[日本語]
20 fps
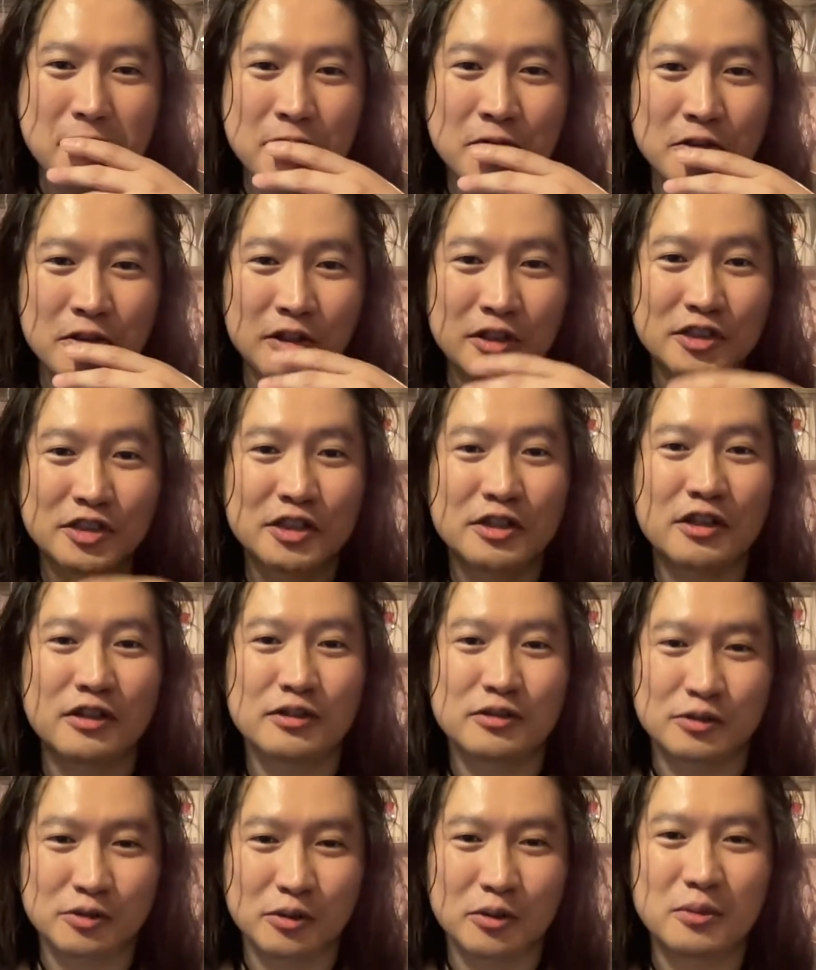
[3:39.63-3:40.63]
言ったりしてたん
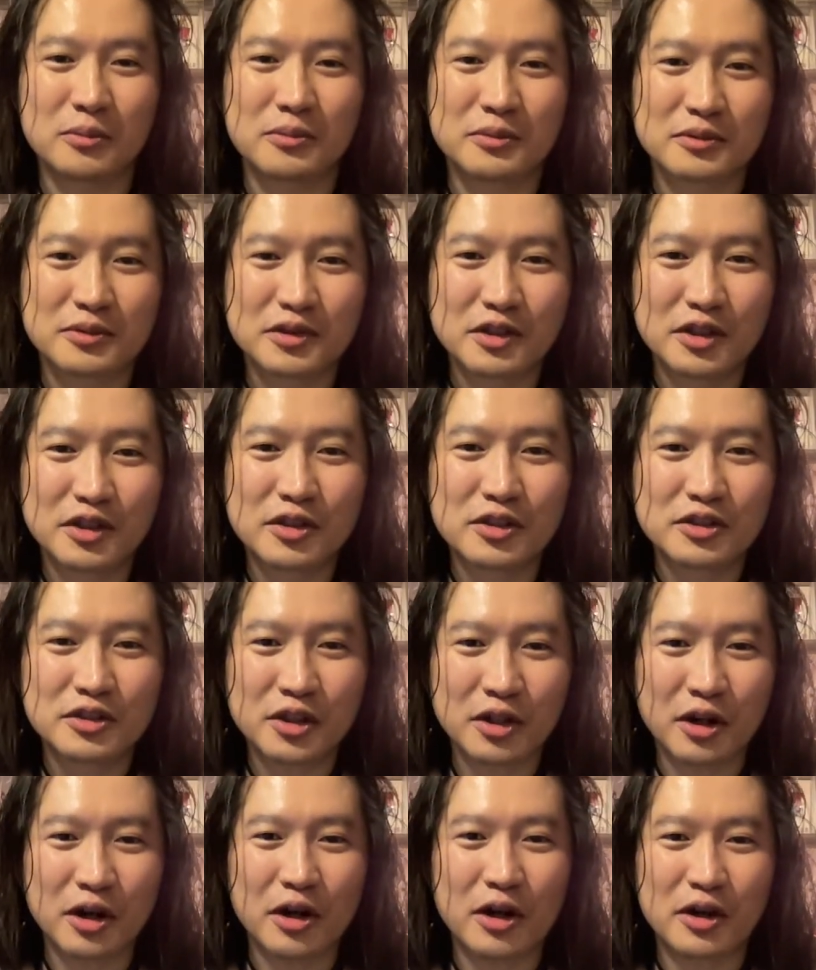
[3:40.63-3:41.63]
ですよ。そし
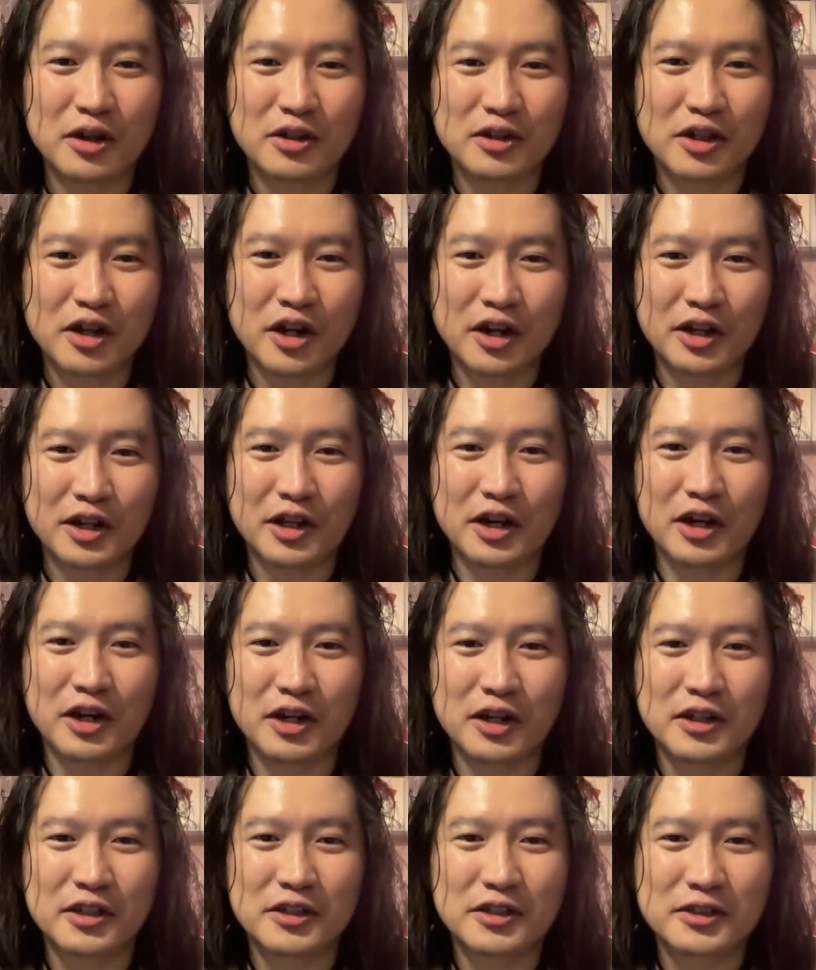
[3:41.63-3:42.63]
たら彼が、